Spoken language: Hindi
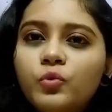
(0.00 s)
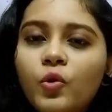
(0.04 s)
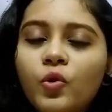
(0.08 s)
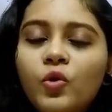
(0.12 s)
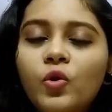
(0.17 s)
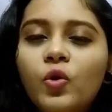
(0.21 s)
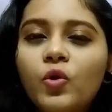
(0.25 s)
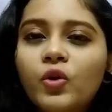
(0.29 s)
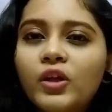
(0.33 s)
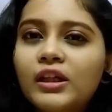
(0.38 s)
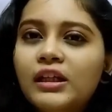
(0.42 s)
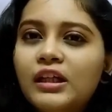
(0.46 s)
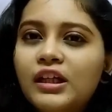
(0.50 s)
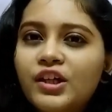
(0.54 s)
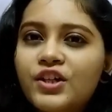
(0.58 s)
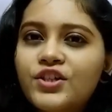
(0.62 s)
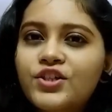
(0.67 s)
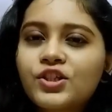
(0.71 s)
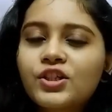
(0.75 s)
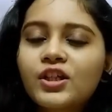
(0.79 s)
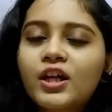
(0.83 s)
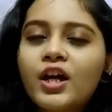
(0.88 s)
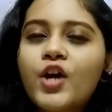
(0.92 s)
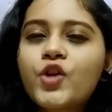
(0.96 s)
वो लोग के
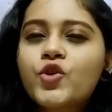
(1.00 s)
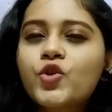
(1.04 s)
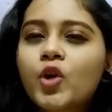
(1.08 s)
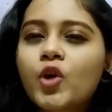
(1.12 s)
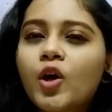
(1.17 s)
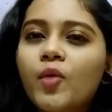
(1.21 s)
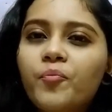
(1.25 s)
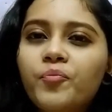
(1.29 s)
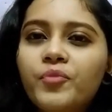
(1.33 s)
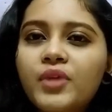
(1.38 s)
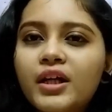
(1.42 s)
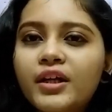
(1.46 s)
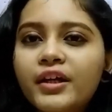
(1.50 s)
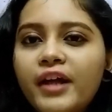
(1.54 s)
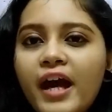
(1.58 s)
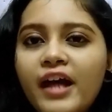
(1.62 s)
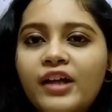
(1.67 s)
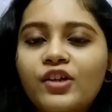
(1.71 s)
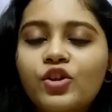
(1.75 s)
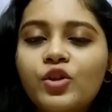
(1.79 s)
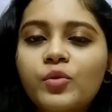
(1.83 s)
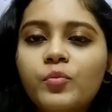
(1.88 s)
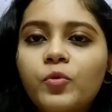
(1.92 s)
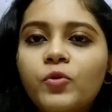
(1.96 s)
लिए अच्छा है जो अपना
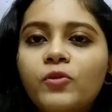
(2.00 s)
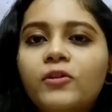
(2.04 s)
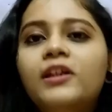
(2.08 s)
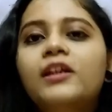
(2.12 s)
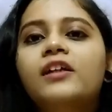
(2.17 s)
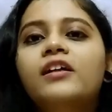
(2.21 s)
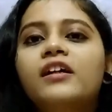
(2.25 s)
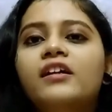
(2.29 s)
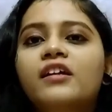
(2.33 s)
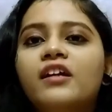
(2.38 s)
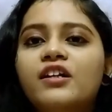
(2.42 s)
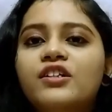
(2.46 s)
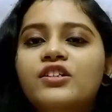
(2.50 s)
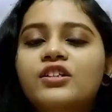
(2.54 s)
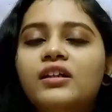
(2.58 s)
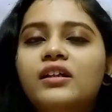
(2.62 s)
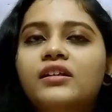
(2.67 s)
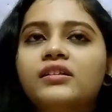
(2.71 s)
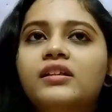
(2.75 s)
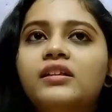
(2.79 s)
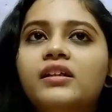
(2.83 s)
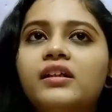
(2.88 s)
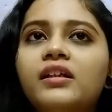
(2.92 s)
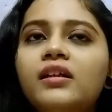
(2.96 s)
टैन रिमूवल करना
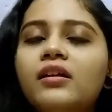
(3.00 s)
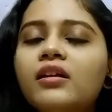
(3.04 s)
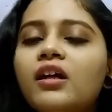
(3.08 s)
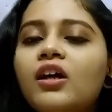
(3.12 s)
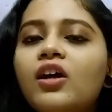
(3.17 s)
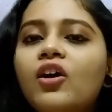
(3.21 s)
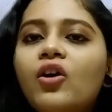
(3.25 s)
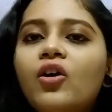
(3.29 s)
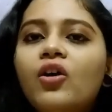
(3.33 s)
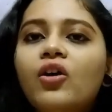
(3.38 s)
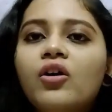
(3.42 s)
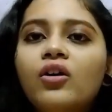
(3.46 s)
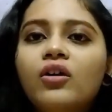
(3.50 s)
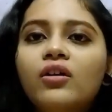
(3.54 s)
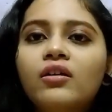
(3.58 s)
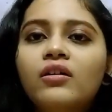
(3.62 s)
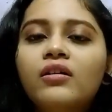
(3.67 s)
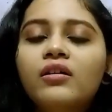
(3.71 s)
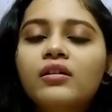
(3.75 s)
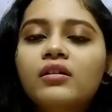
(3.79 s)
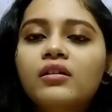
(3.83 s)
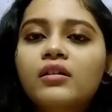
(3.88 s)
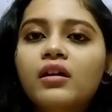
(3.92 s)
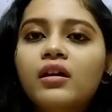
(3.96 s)
चाहते हैं
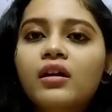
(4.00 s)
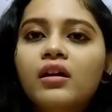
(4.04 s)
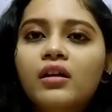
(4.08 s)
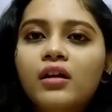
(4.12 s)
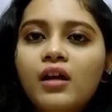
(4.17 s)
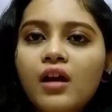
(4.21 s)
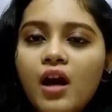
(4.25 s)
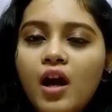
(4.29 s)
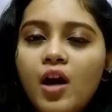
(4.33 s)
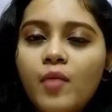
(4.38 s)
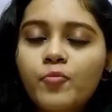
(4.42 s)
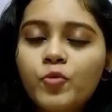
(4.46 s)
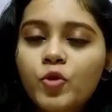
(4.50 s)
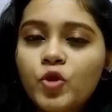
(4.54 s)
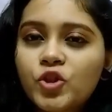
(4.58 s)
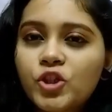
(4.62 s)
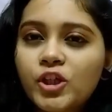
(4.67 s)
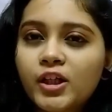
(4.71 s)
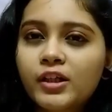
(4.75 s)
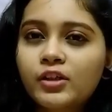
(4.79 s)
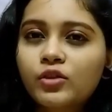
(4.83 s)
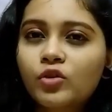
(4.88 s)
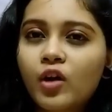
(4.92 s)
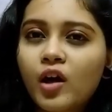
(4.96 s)
और अगर आपको
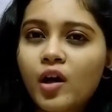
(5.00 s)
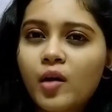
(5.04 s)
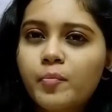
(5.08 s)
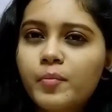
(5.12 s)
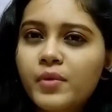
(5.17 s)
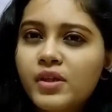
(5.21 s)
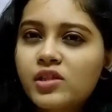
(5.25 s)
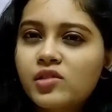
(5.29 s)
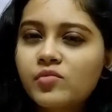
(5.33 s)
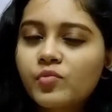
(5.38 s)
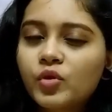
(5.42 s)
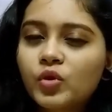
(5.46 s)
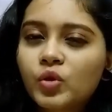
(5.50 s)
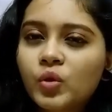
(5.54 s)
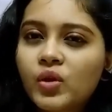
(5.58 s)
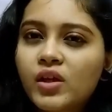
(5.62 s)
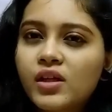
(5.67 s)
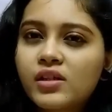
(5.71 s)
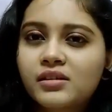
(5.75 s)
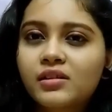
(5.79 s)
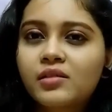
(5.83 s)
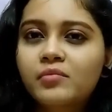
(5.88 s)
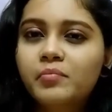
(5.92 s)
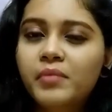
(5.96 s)
चाहे तो आप इसमें
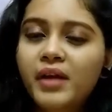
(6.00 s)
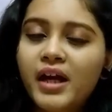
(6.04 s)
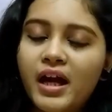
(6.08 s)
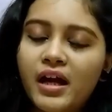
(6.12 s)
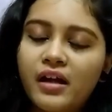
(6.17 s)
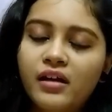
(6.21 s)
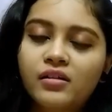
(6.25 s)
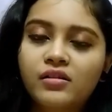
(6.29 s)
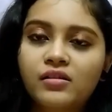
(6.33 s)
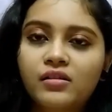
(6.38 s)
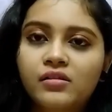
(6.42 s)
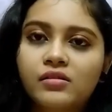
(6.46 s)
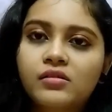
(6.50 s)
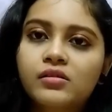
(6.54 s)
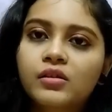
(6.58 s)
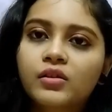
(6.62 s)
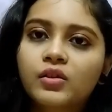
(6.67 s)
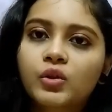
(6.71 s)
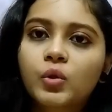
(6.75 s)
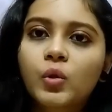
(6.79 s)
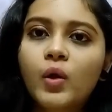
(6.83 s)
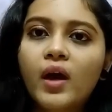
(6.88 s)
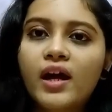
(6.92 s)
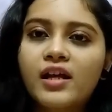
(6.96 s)
थोड़ी सन भी ऐड कर
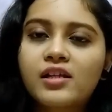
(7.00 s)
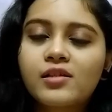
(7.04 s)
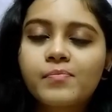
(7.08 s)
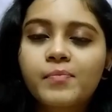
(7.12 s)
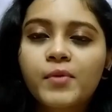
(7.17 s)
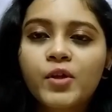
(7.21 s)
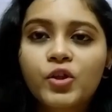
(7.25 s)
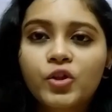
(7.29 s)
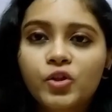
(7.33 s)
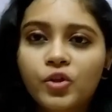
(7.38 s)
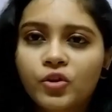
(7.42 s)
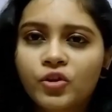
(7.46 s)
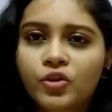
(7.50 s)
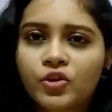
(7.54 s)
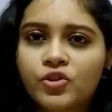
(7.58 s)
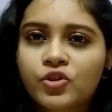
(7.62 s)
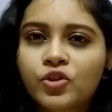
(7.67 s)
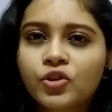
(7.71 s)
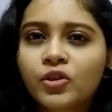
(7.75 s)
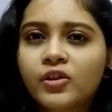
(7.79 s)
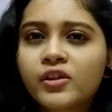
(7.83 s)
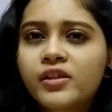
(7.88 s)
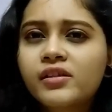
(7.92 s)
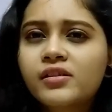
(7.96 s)
सकते हो एज पर योर
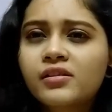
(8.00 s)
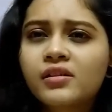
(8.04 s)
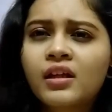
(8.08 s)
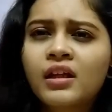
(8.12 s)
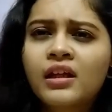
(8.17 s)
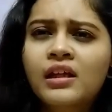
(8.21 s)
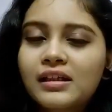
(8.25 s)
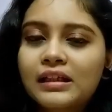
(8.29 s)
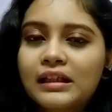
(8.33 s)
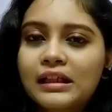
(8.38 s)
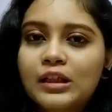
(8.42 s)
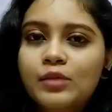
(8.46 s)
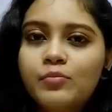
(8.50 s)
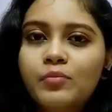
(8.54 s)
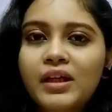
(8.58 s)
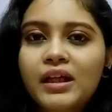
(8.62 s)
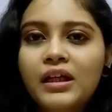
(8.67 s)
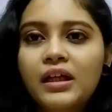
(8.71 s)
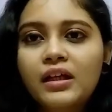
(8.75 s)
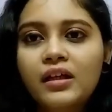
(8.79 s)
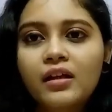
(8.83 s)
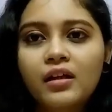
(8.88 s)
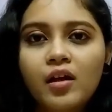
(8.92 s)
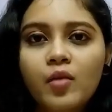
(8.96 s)
चॉइस क्लीन
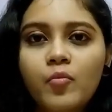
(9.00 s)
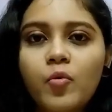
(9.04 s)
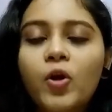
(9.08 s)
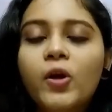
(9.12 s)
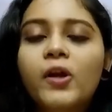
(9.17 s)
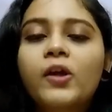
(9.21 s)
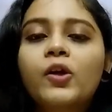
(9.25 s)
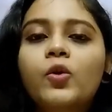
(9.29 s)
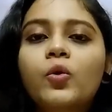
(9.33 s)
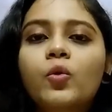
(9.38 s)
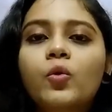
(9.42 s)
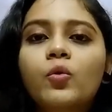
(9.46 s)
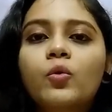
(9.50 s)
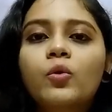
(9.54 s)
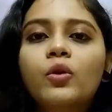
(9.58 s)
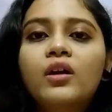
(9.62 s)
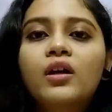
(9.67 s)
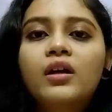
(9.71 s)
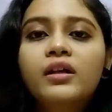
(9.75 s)
भी करेगा बॉडी को